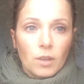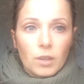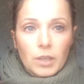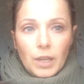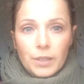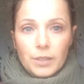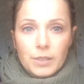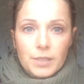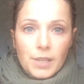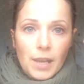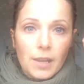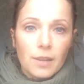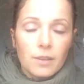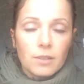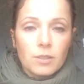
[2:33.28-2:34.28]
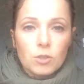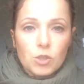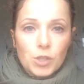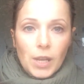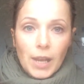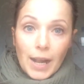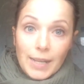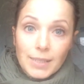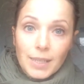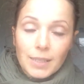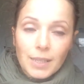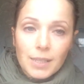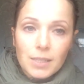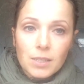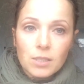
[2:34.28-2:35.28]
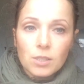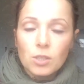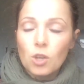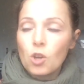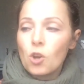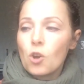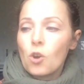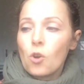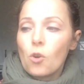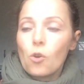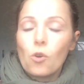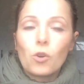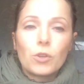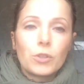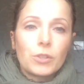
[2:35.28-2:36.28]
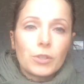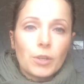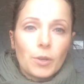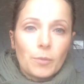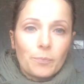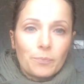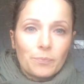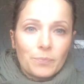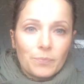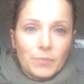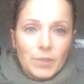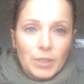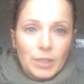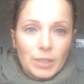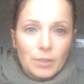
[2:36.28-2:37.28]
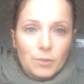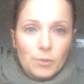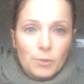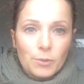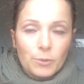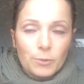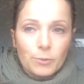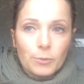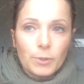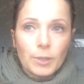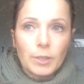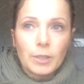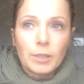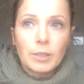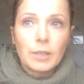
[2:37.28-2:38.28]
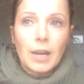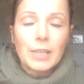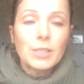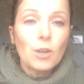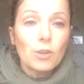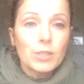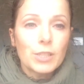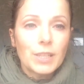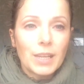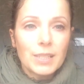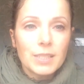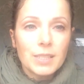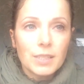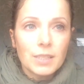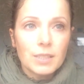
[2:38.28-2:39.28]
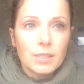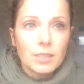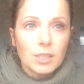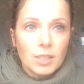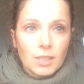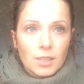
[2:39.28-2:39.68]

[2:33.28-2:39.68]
ja, die Zelle schnell altern lassen und ähm, die äh, Antioxidantien